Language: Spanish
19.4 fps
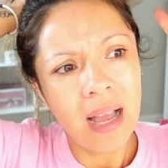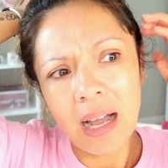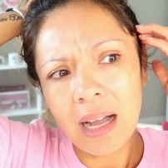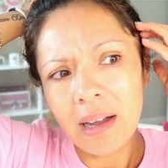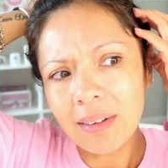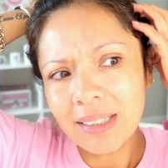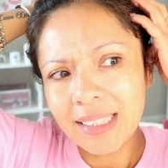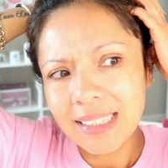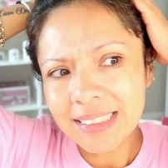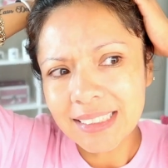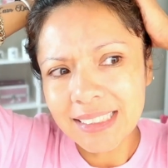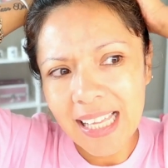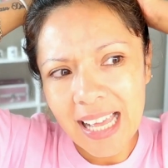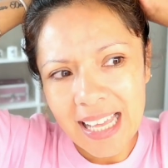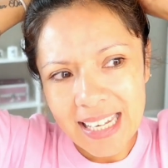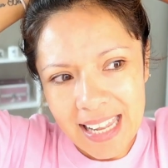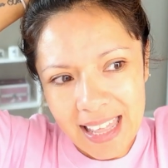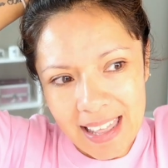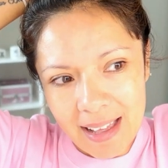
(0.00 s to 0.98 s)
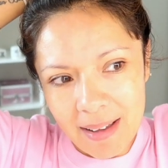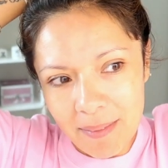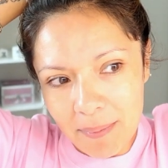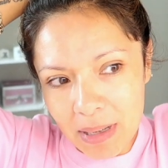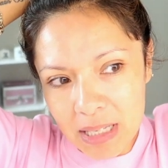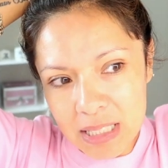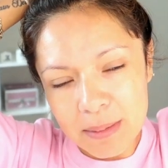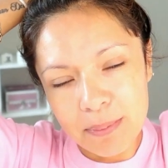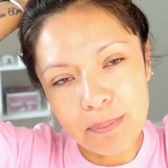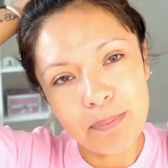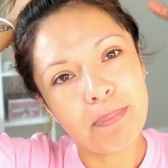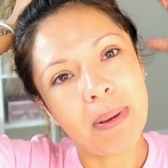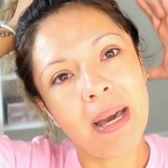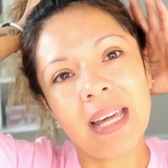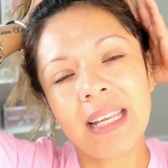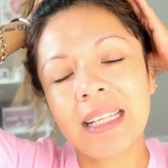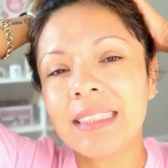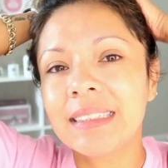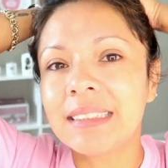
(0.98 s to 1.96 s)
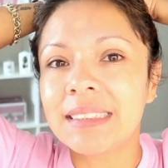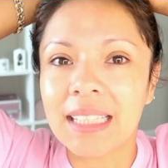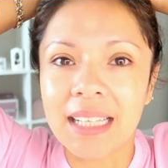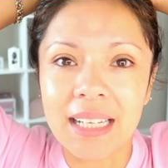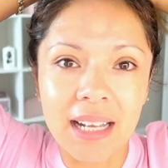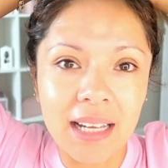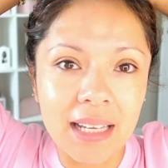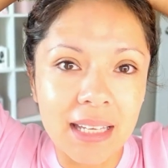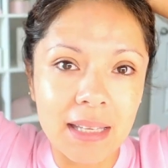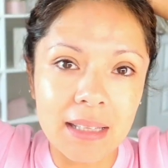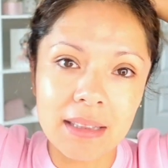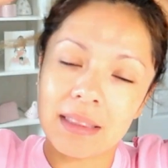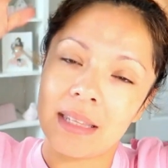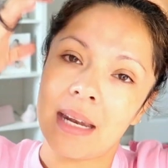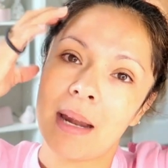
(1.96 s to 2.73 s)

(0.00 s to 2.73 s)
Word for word: aunque sea nada más para estar ahí